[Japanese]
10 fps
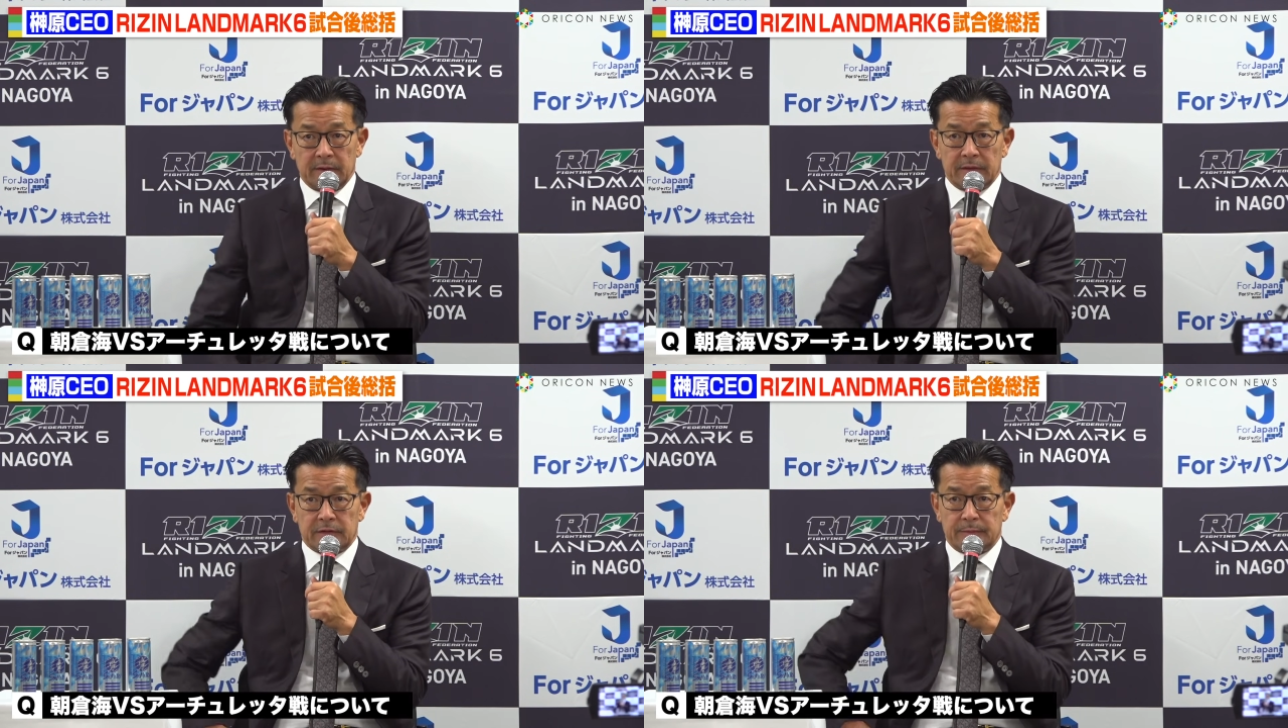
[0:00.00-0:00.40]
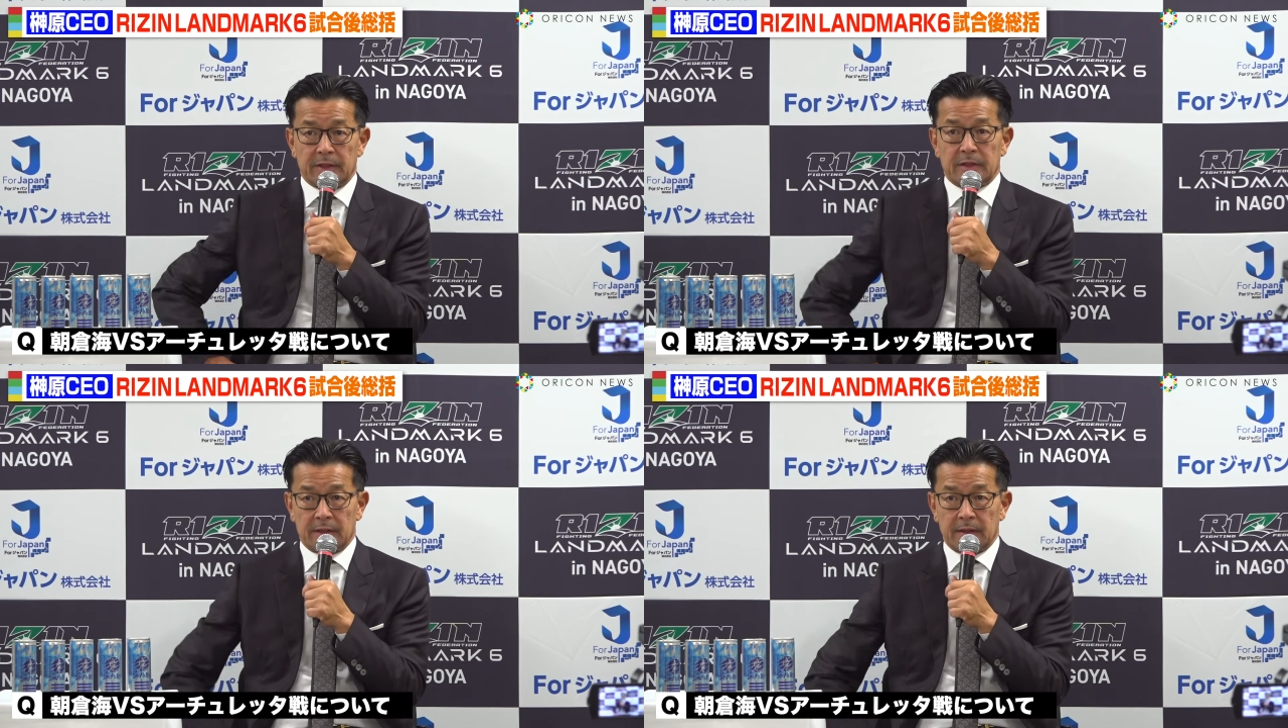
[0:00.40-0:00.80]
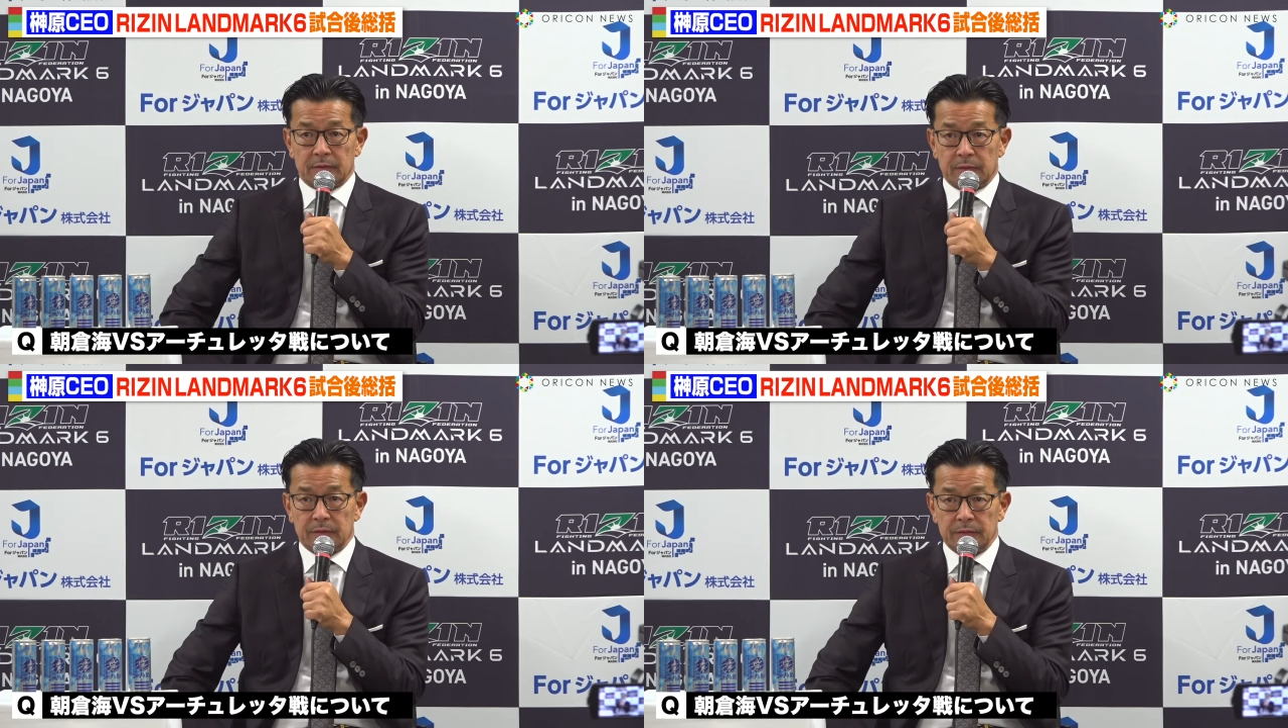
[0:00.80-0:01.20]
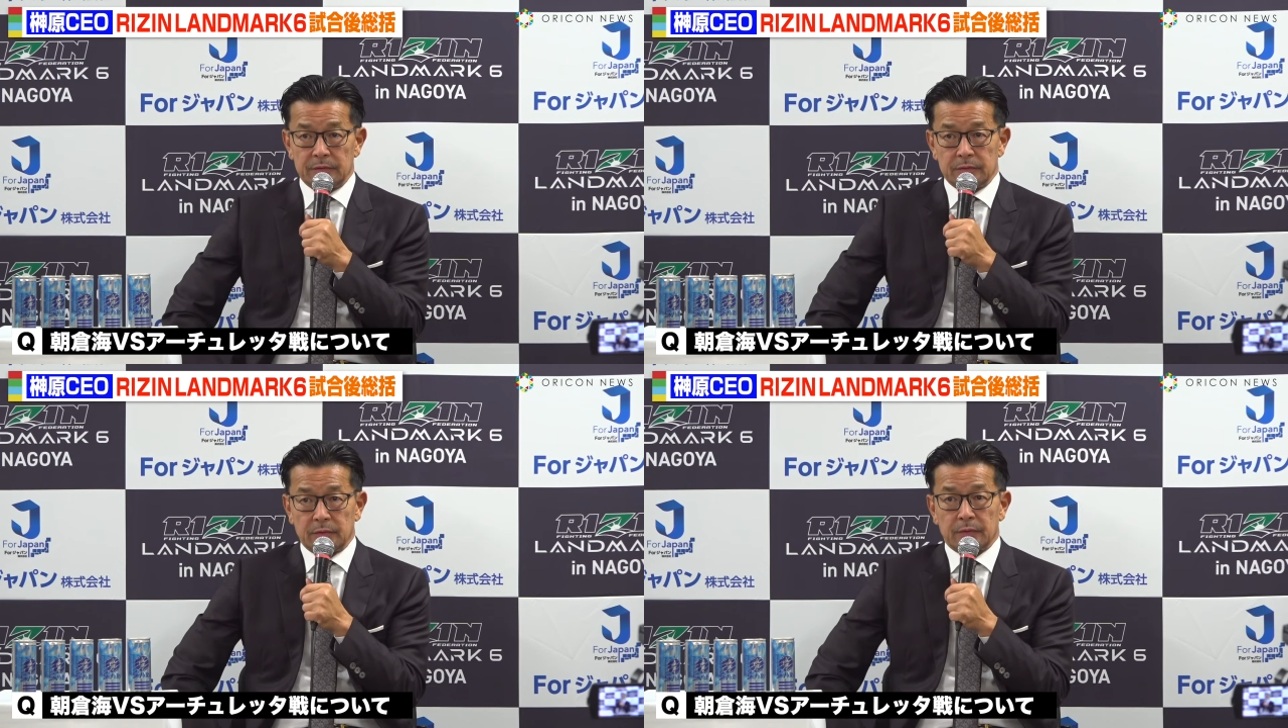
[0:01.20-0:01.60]
行くべきだなと
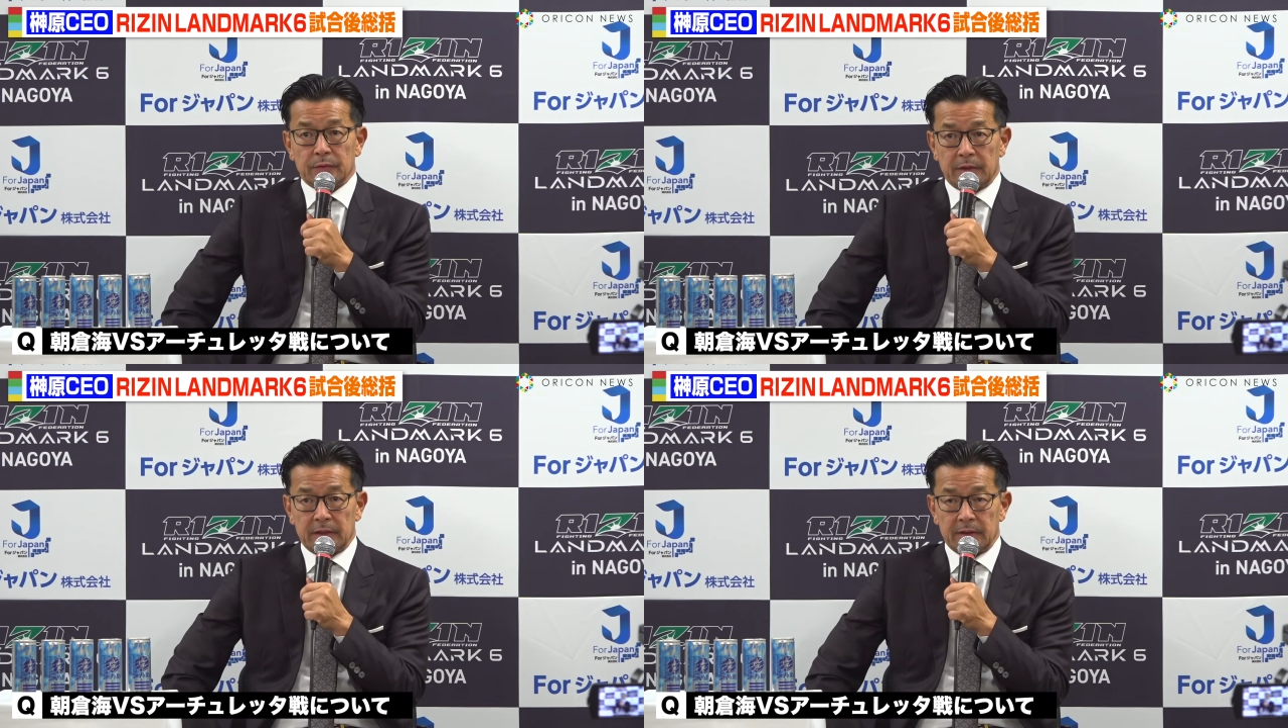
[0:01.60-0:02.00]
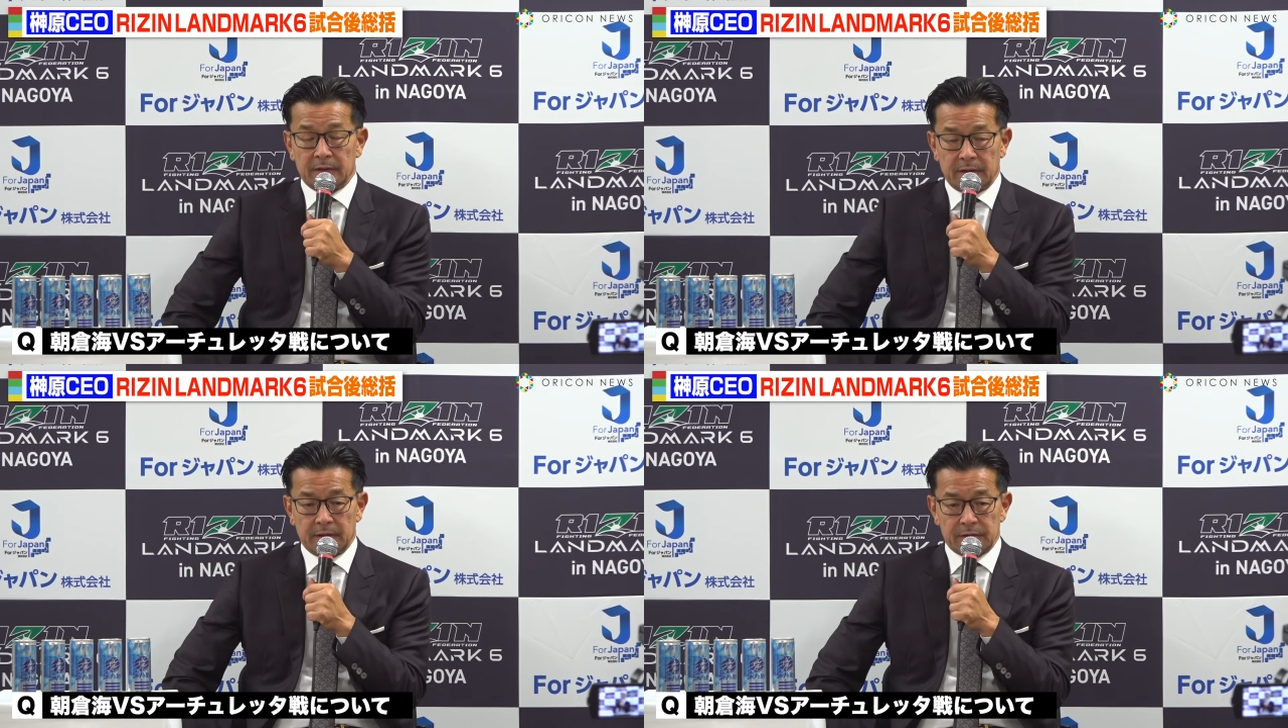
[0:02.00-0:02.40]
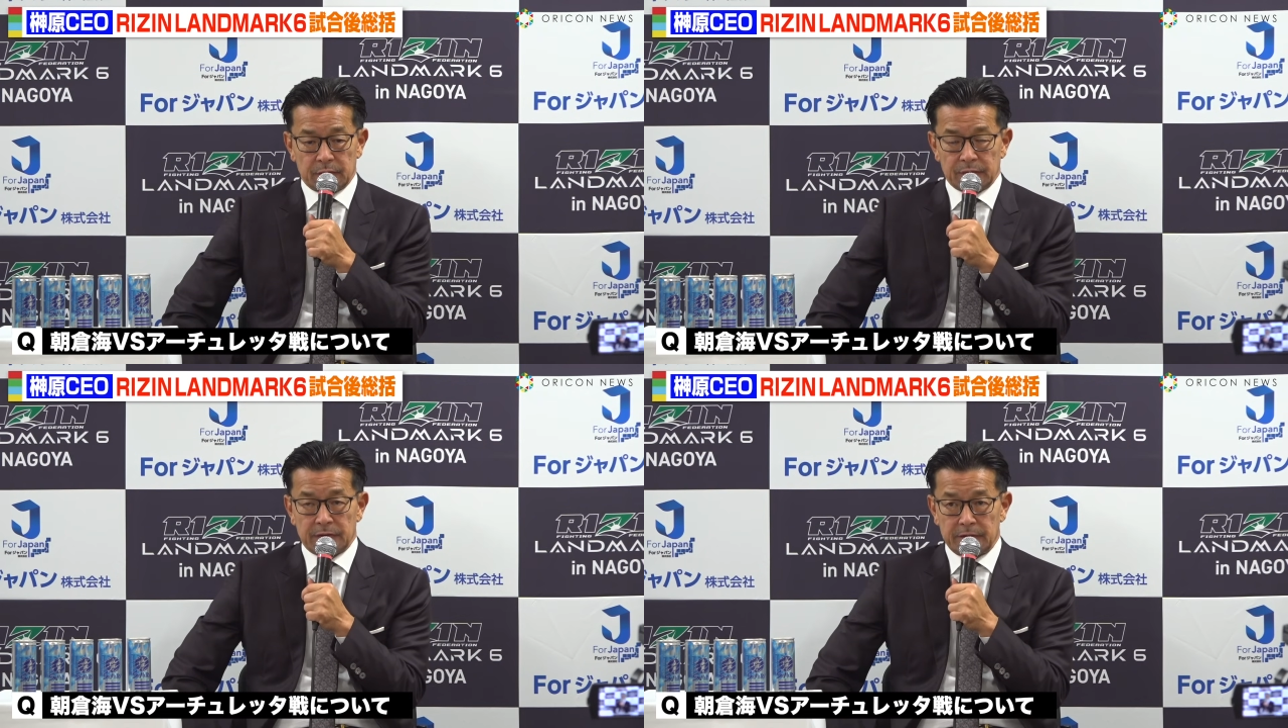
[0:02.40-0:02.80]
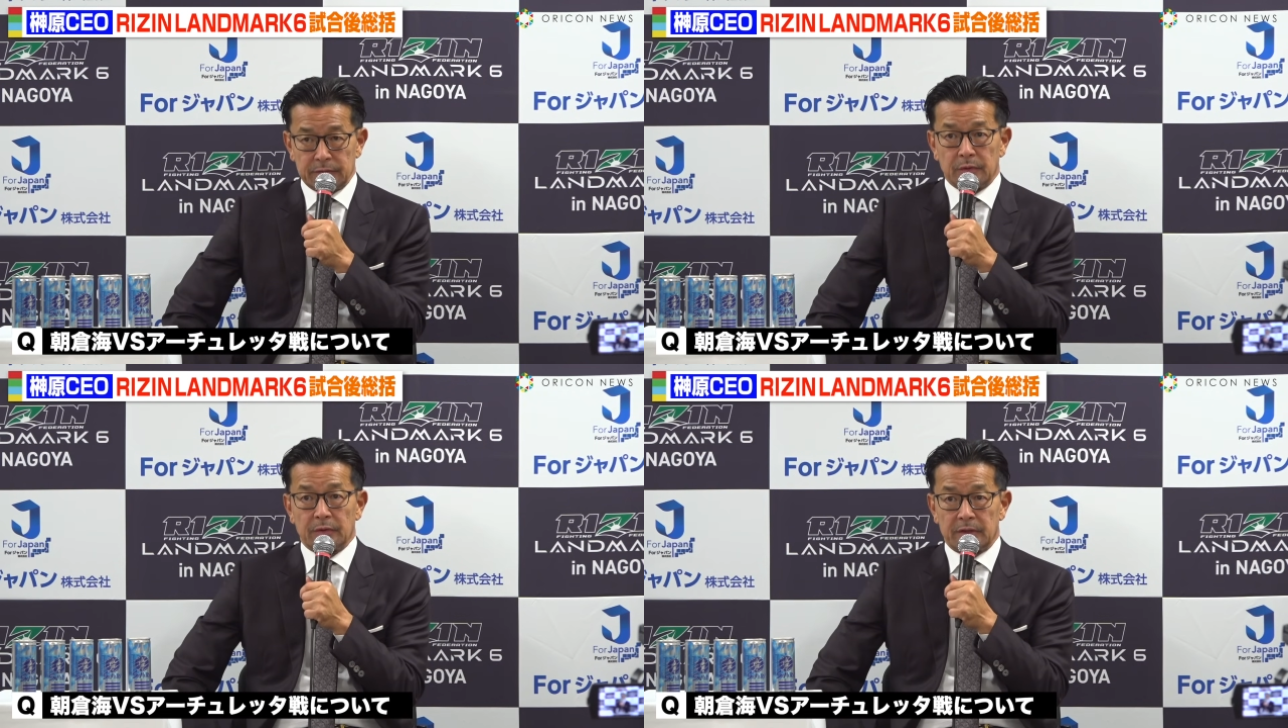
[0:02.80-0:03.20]
いうことで、えー、調整に
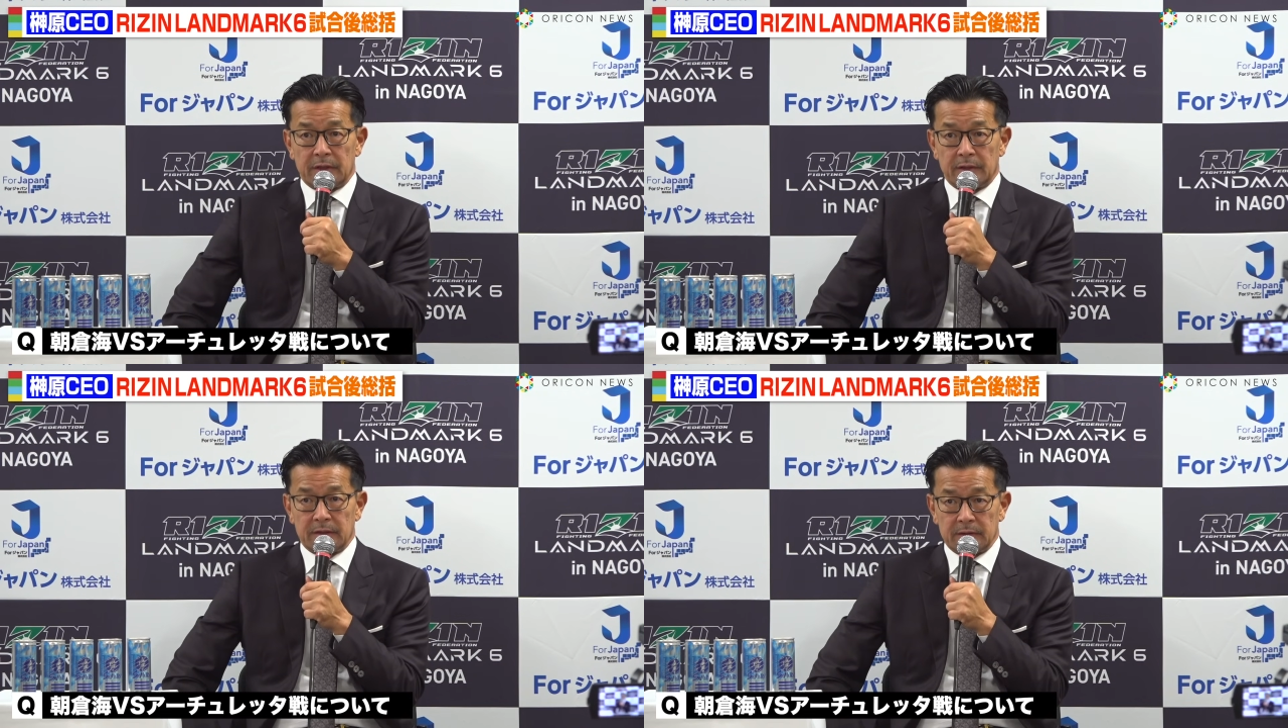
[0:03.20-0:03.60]
動いて